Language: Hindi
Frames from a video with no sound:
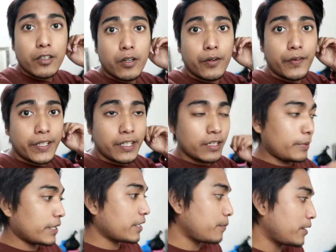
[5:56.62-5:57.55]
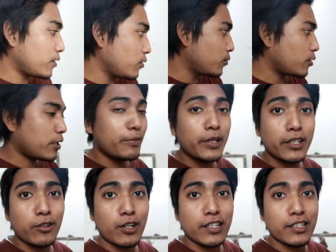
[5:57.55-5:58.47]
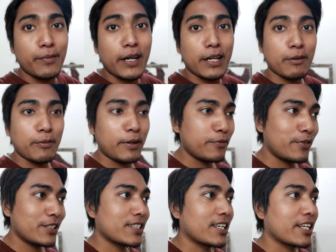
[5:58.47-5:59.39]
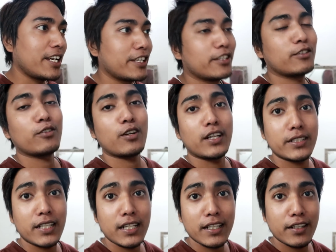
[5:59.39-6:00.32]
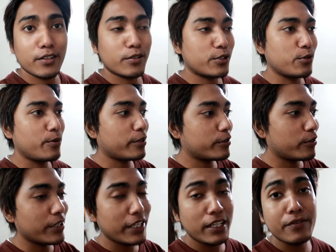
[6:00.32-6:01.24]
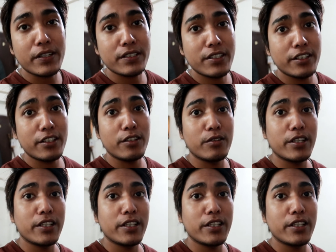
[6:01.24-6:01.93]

सो फाइनली बैक इन मेरे रूम और अभी थोड़ा सा बाहर में माइंड फ्रेश करके आ गया था तो थोड़ा अच्छा लग रहा है क्योंकि सुबह का तो रियली फ्रस्ट्रेटेड हो